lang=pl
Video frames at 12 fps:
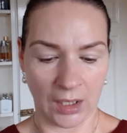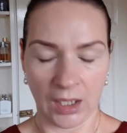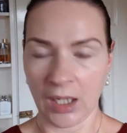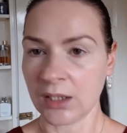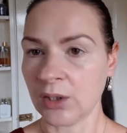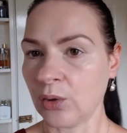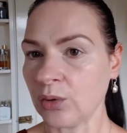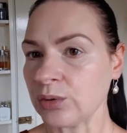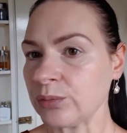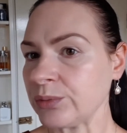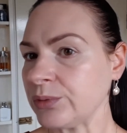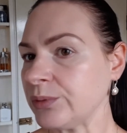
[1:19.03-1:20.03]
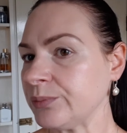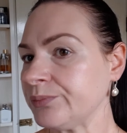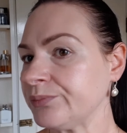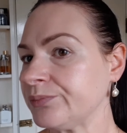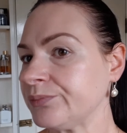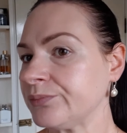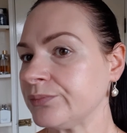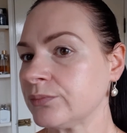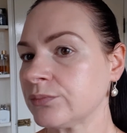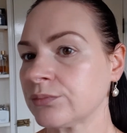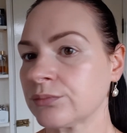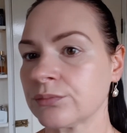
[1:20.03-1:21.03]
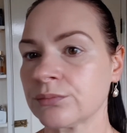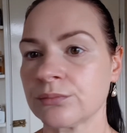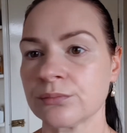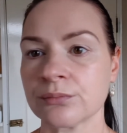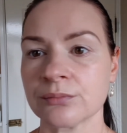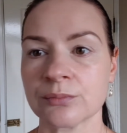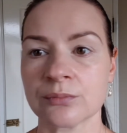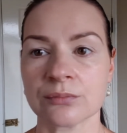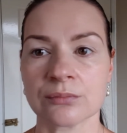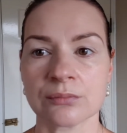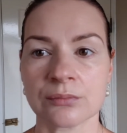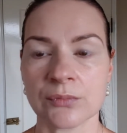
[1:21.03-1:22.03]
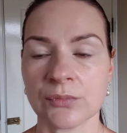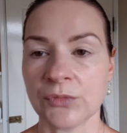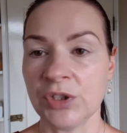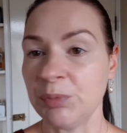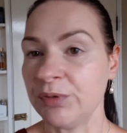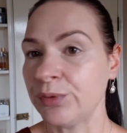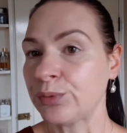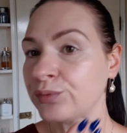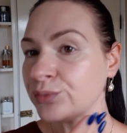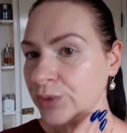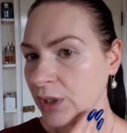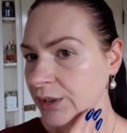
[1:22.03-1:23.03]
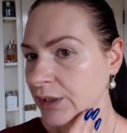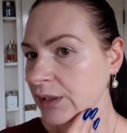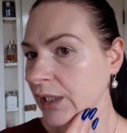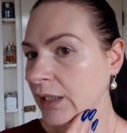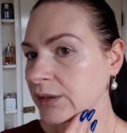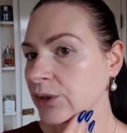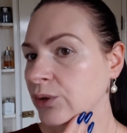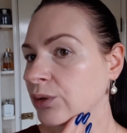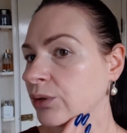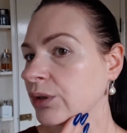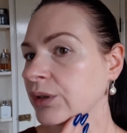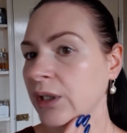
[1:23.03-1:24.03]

ale on... Ym, niby wyrównuje delikatnie koloryt,